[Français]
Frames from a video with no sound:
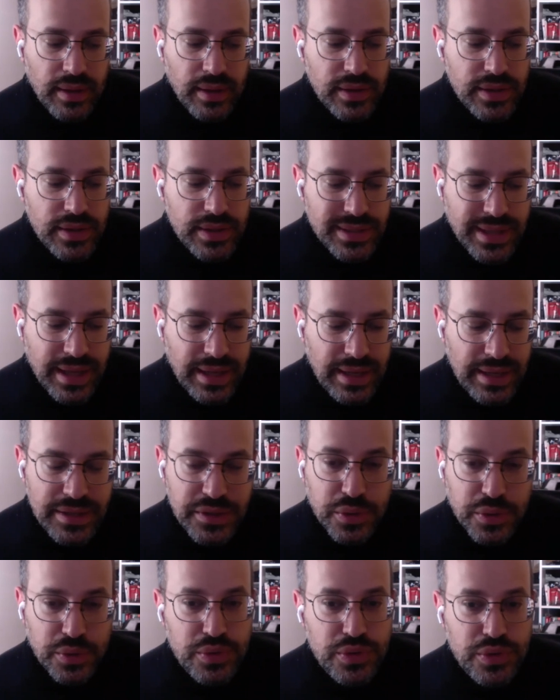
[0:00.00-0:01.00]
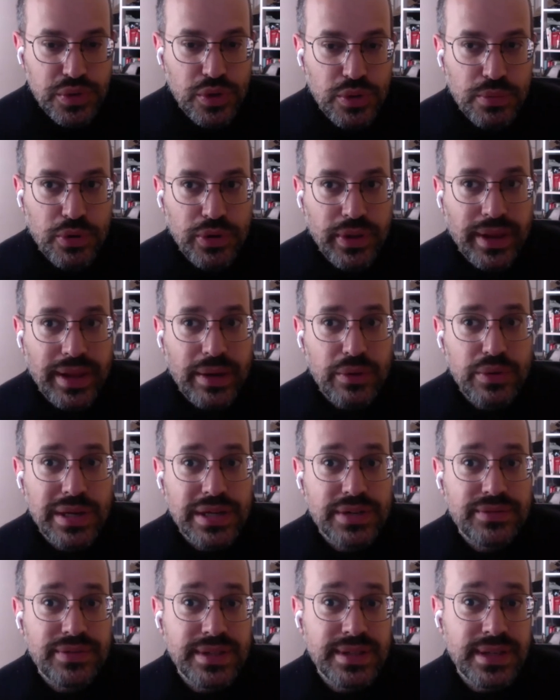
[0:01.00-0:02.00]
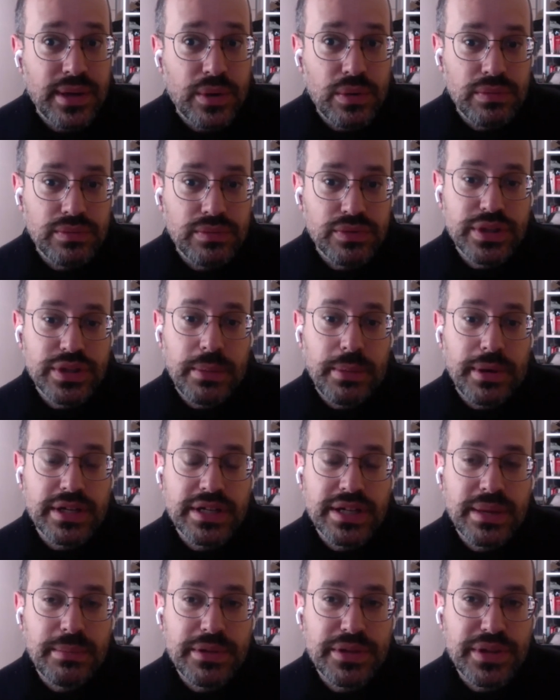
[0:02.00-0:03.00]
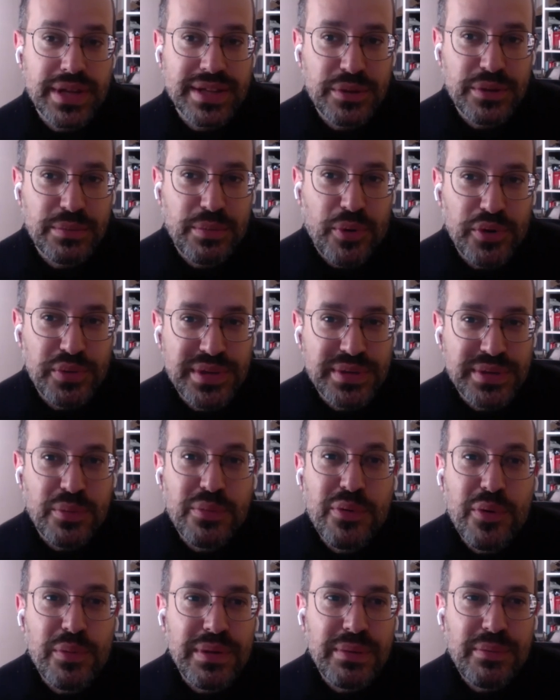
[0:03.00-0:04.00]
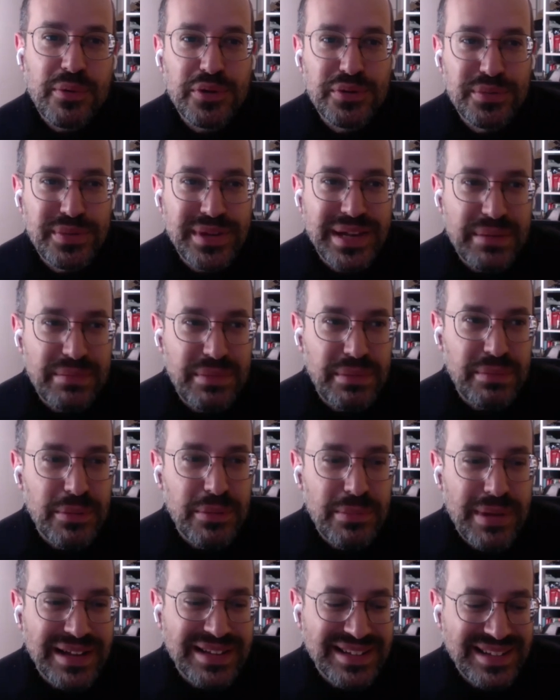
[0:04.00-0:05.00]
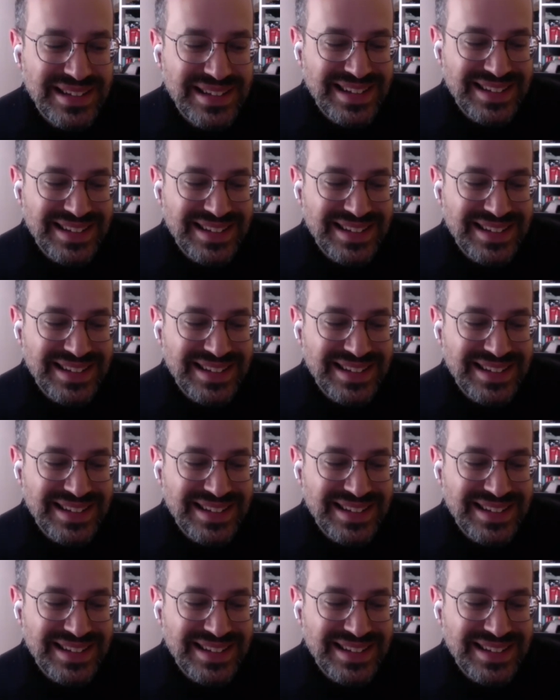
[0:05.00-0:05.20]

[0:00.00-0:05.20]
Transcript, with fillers: Scaler sur du soloprenariat où là je fais zéro, je sais pas, j'ai jamais sorti de produit, c'est mon premier produit, la Bible Malte.